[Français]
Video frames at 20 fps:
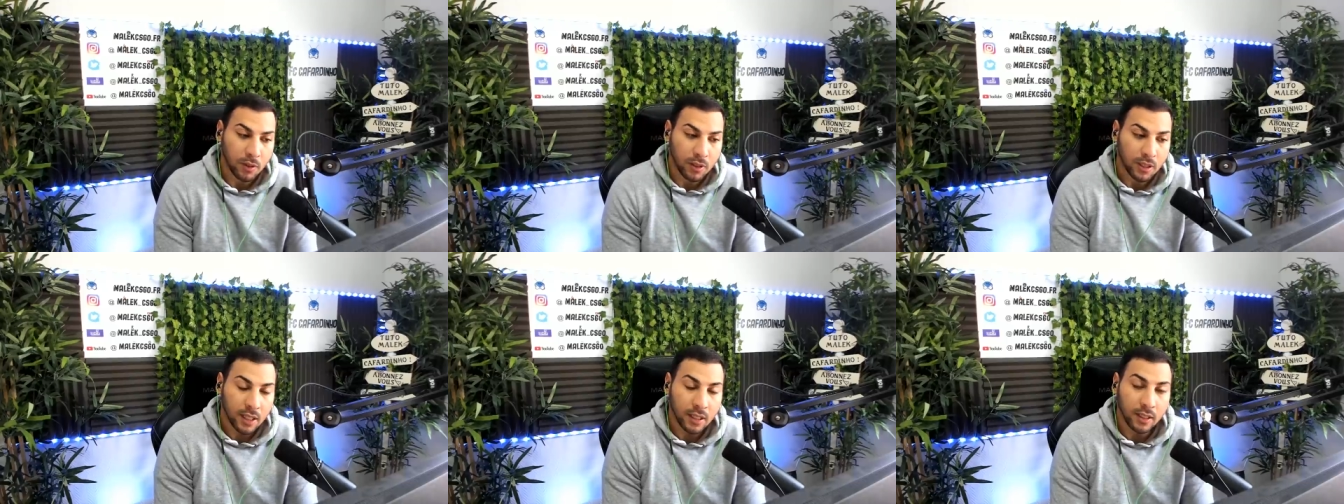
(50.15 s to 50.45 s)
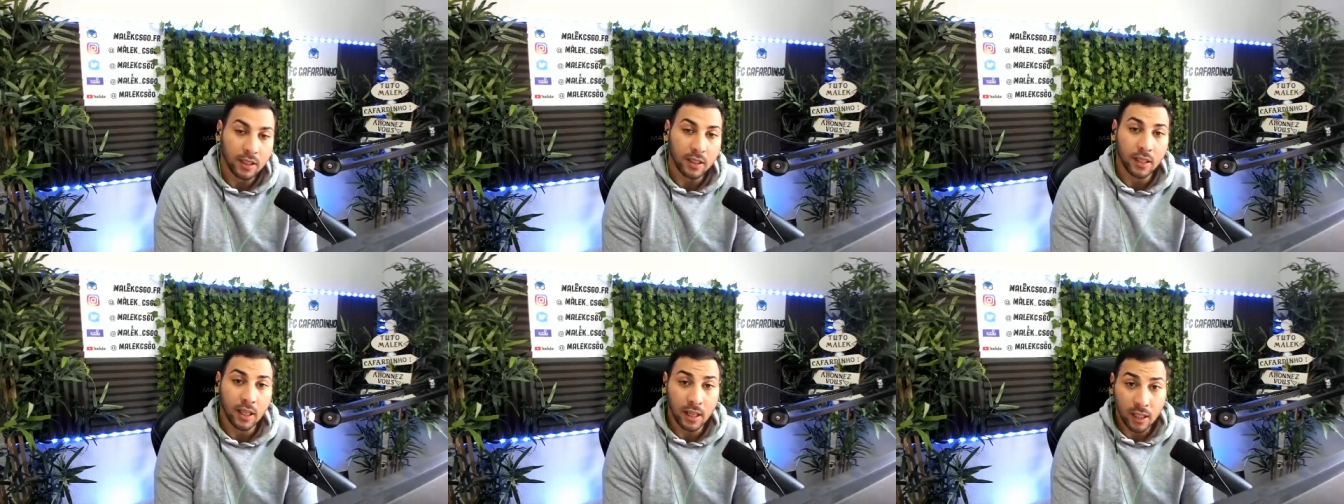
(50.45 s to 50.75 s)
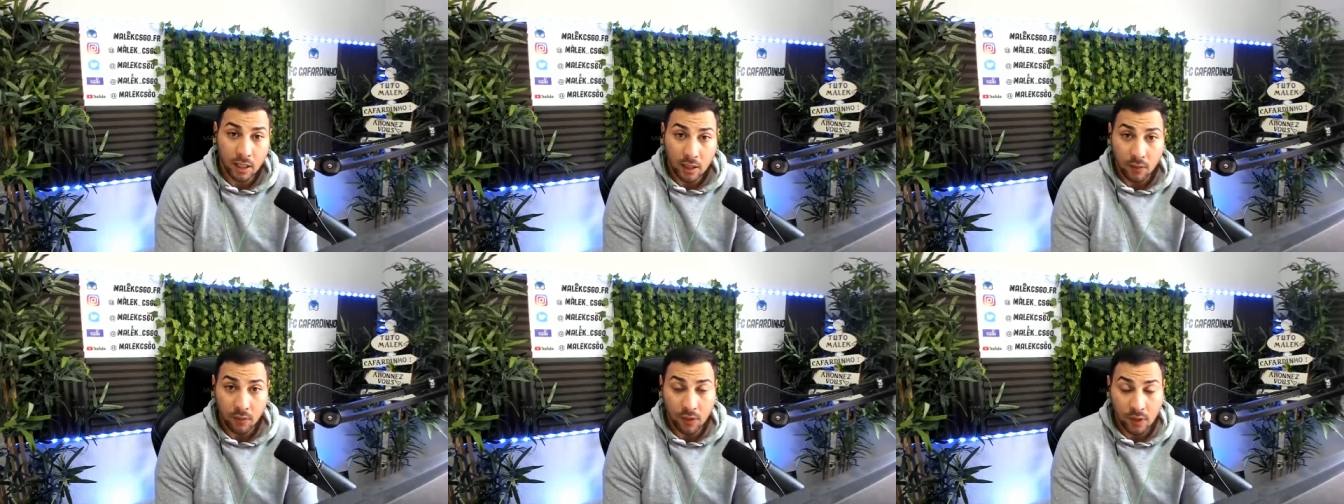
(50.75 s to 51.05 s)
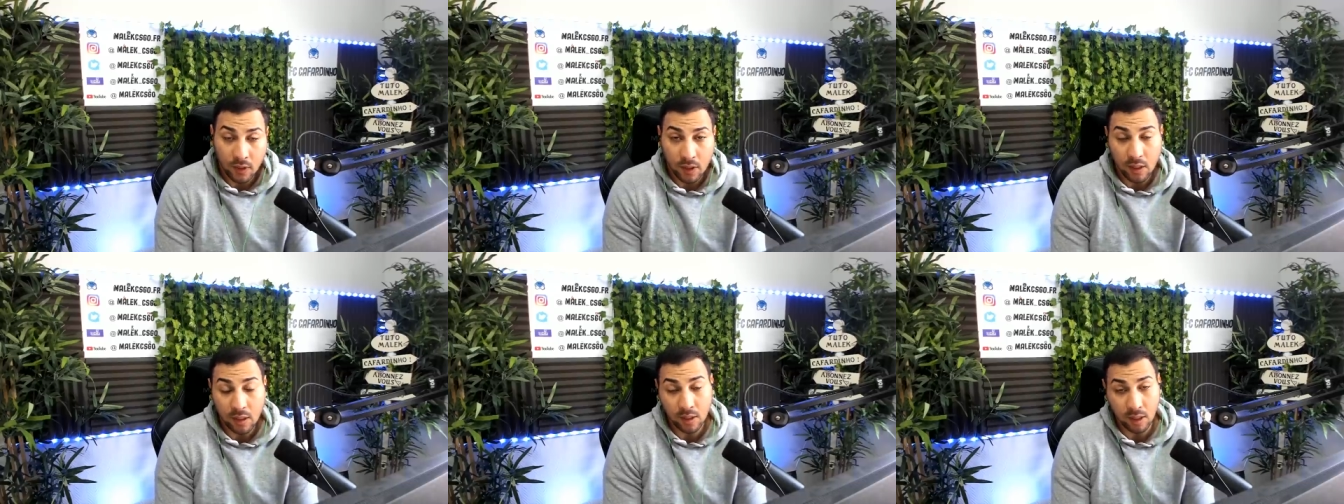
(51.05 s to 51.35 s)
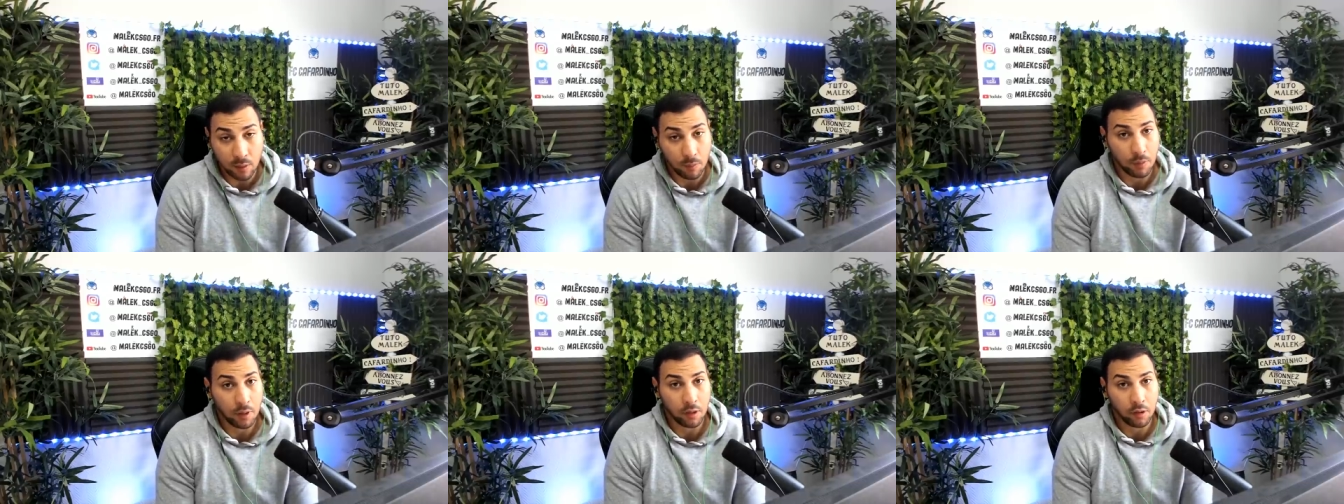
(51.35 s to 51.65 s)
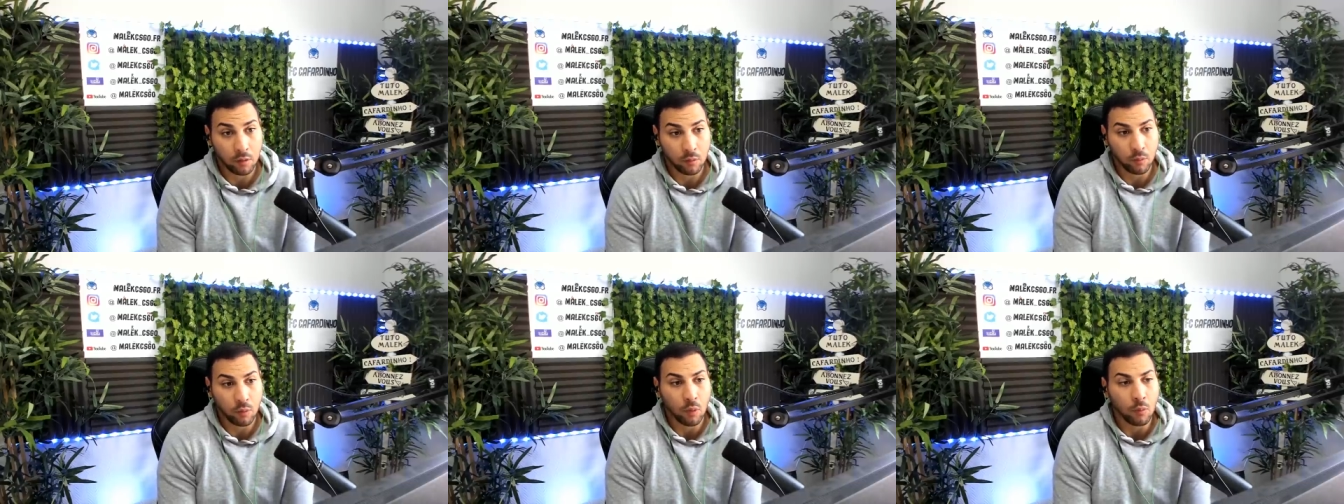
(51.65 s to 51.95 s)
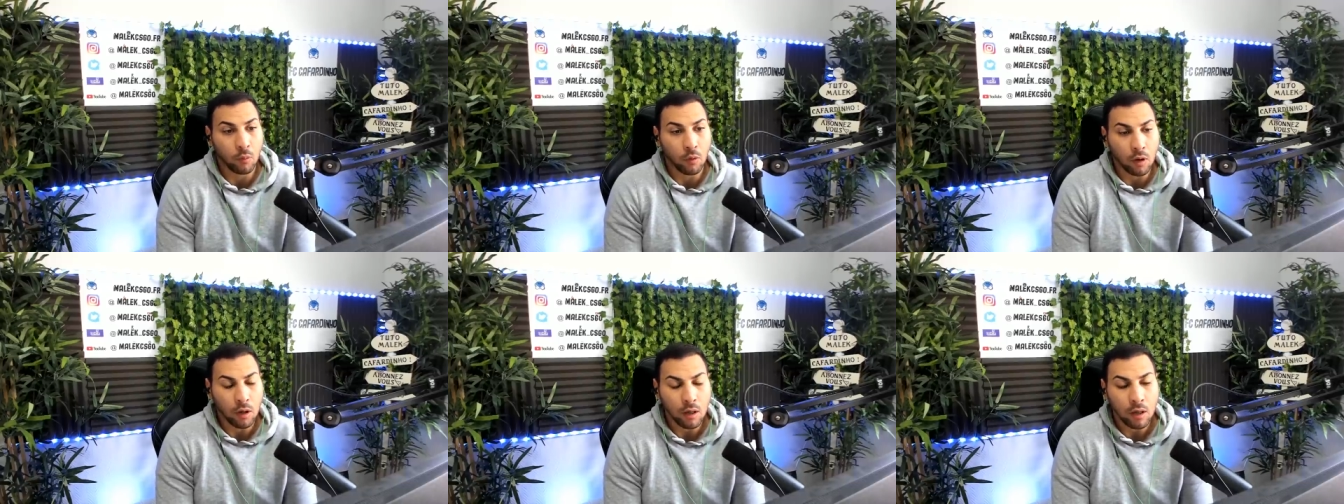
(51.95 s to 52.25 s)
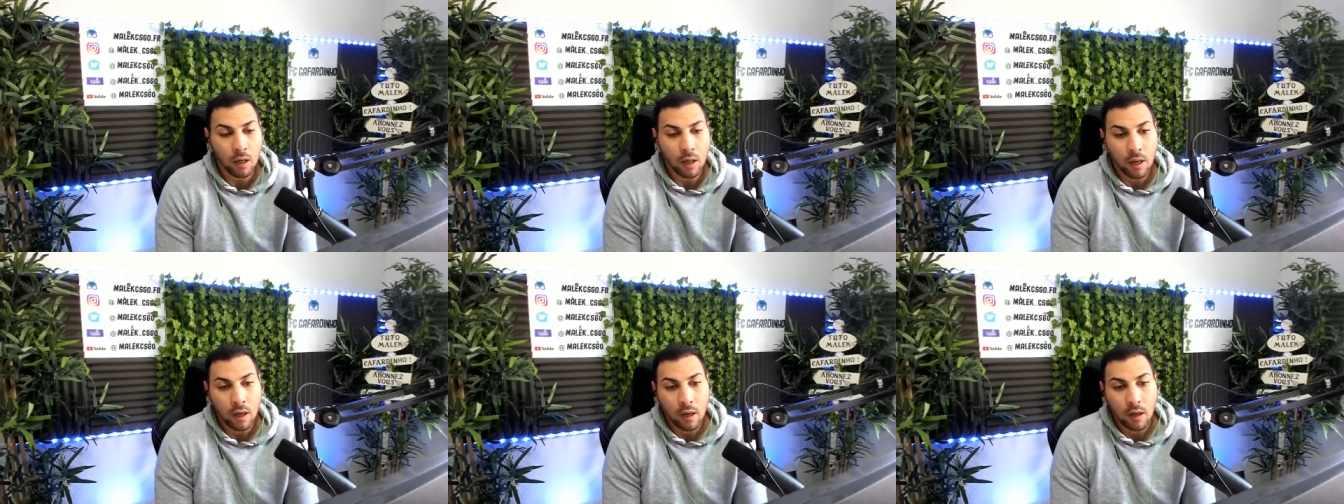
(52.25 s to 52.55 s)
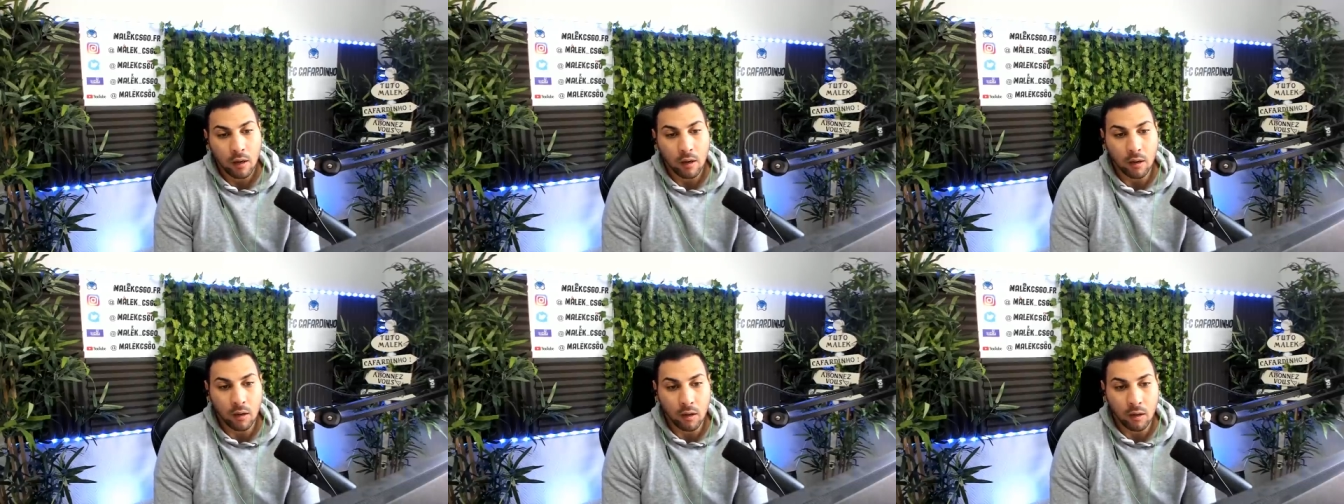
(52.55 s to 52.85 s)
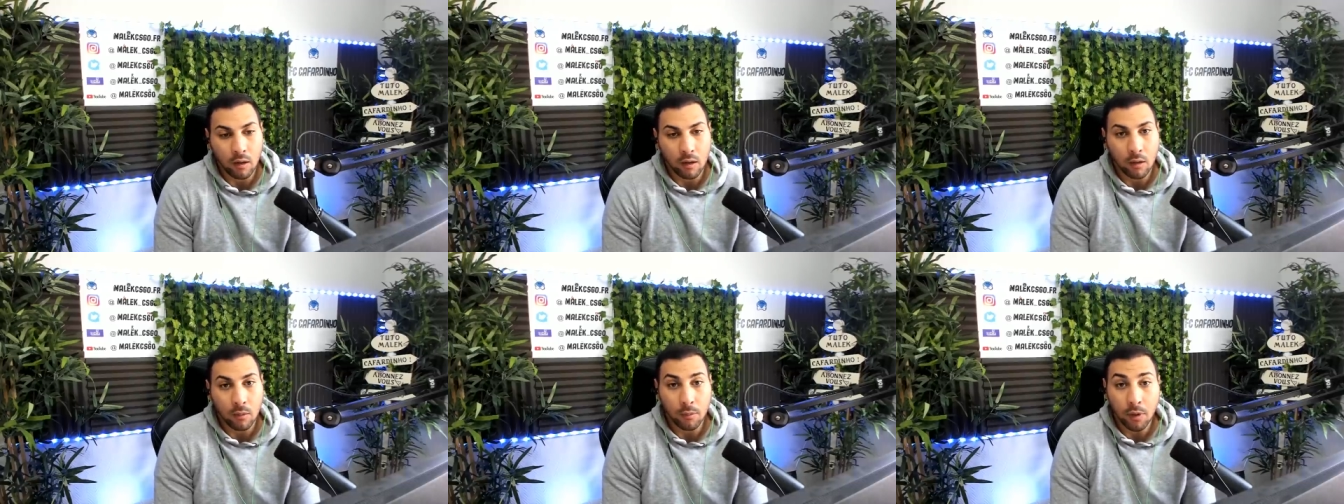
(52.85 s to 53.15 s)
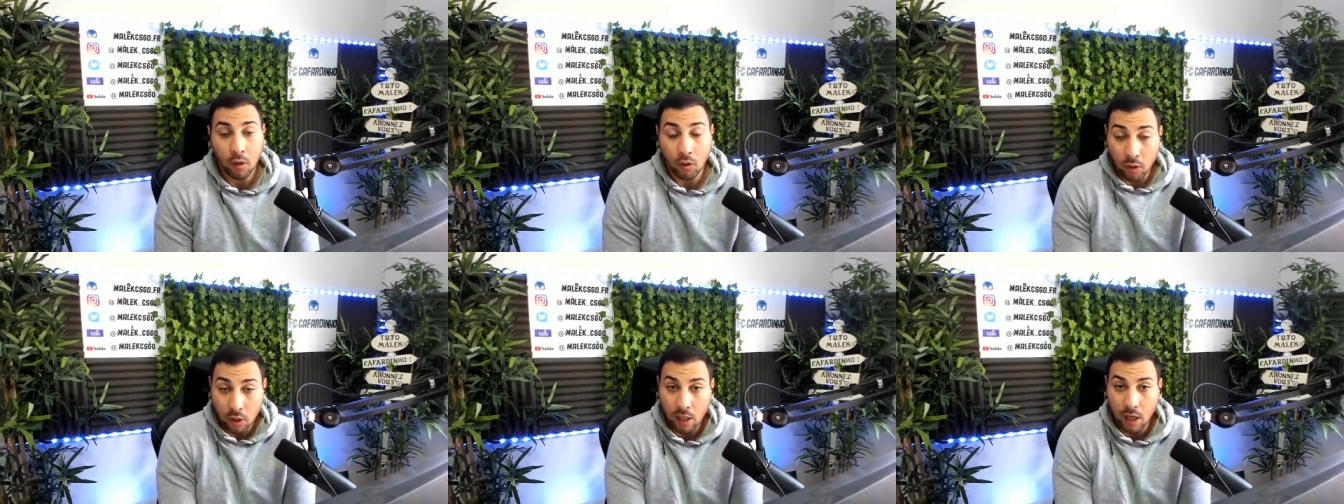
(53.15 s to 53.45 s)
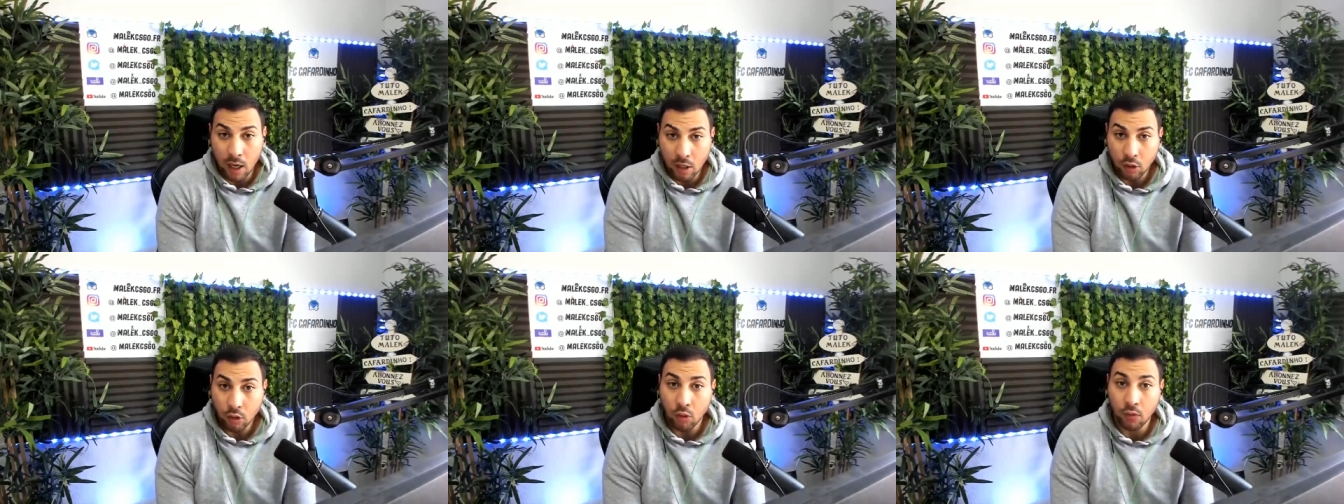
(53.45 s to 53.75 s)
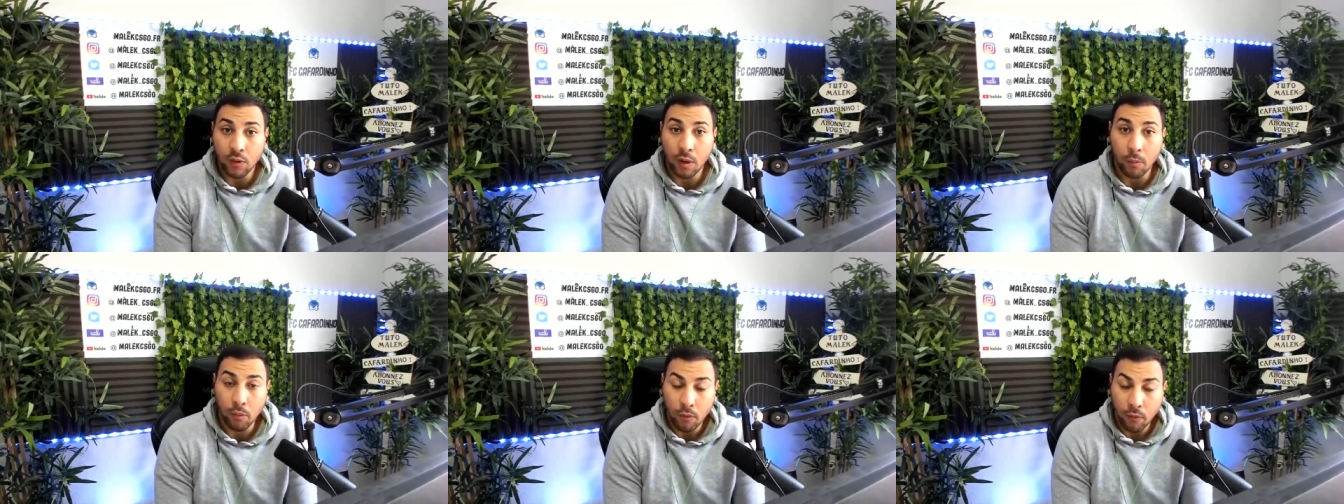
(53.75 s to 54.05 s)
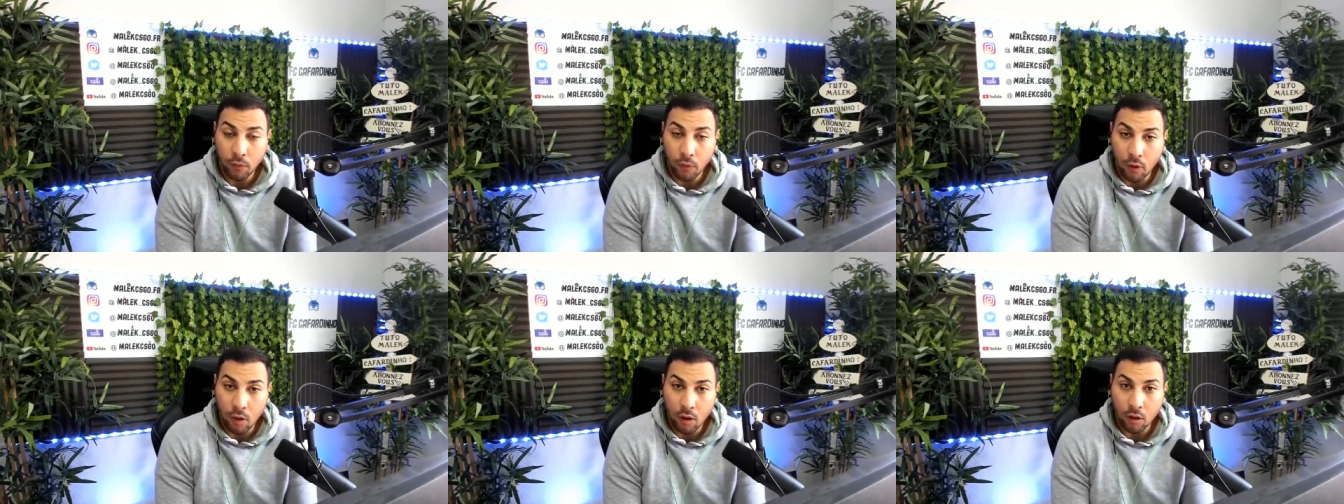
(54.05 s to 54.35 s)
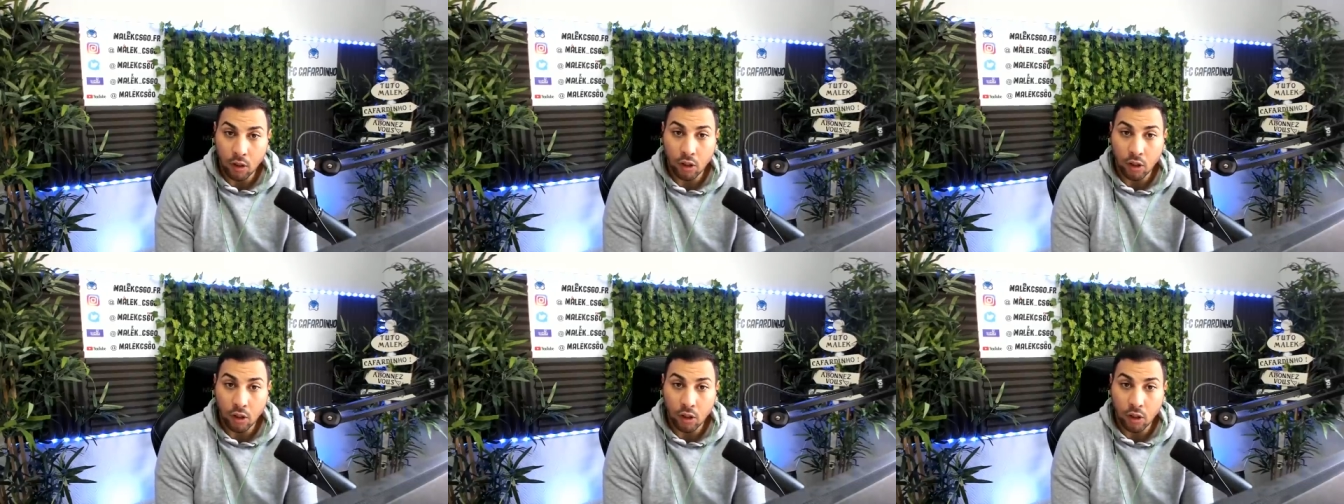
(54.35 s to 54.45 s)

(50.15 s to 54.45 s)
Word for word: Ça a été très difficile cette période pour moi, mais on est là, je reviens plus fort.